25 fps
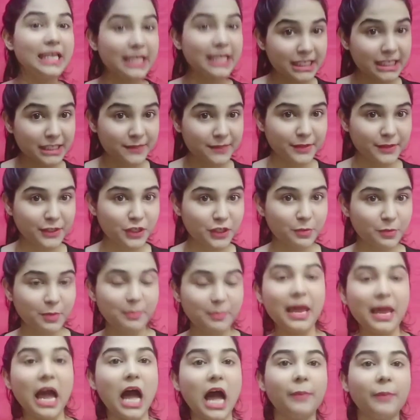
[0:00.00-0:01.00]
इस वीडियो
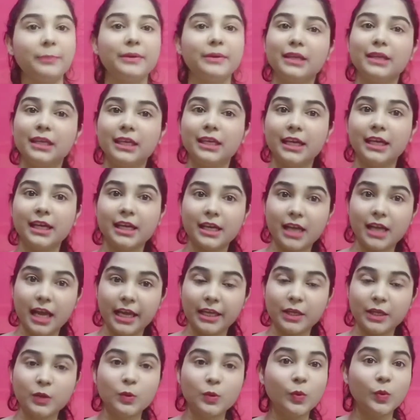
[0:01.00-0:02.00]
में मैं आपके लिए लेकर
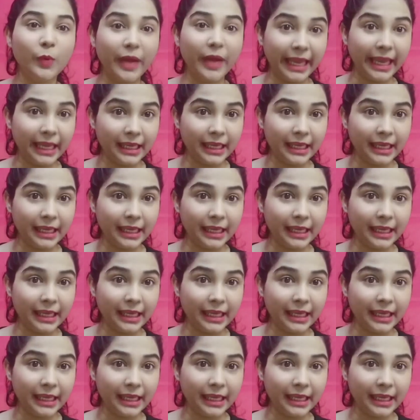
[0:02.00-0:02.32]
आई हूँ